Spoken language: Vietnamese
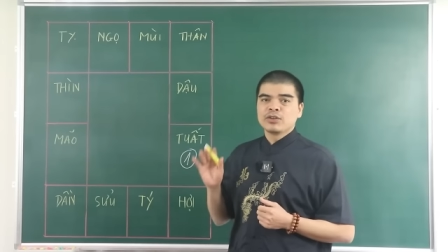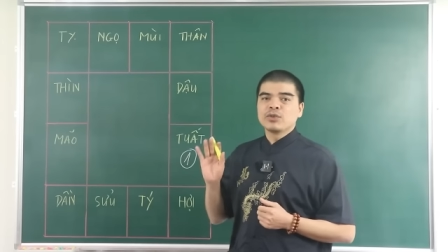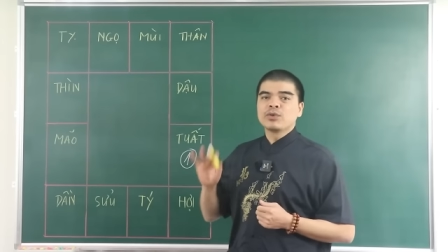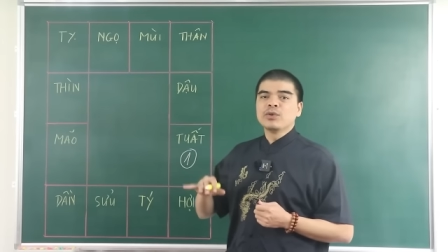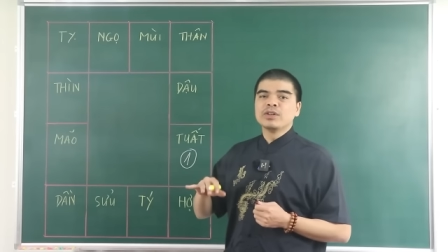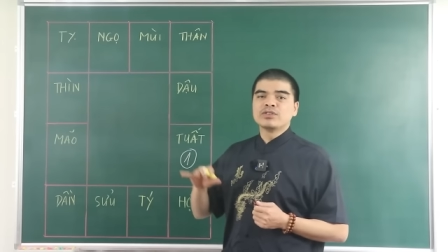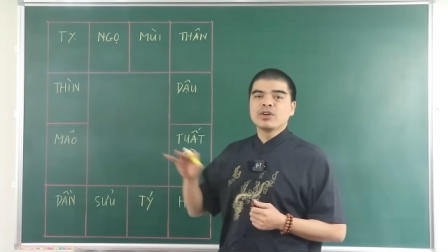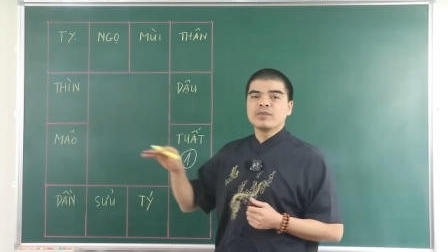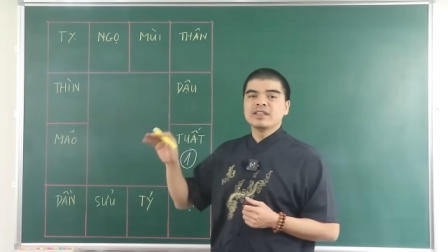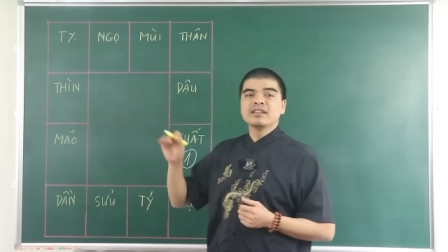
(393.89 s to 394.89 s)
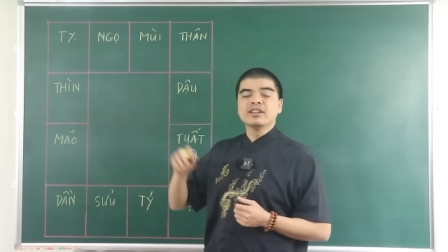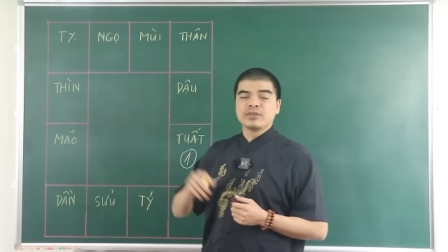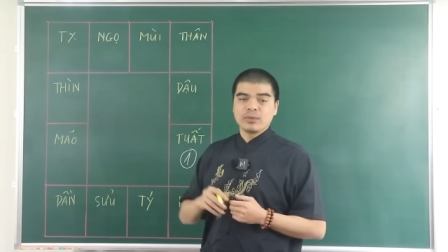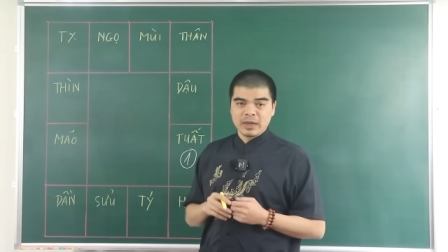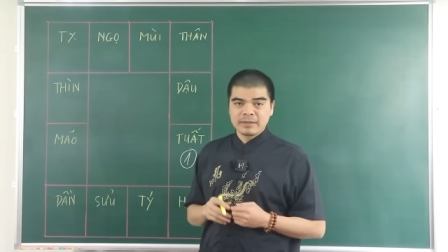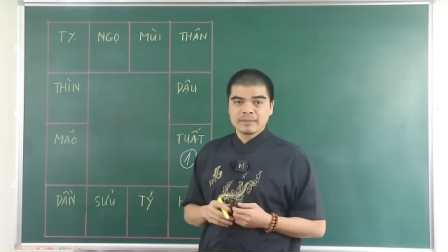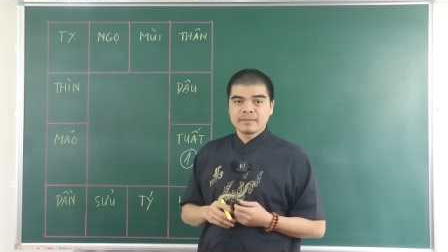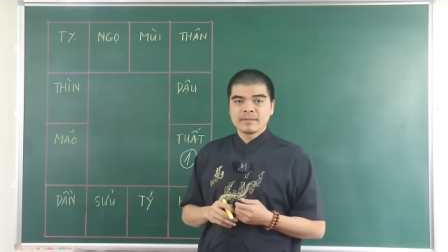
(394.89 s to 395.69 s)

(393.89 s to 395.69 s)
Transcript: thụt lùi so với những người xung quanh.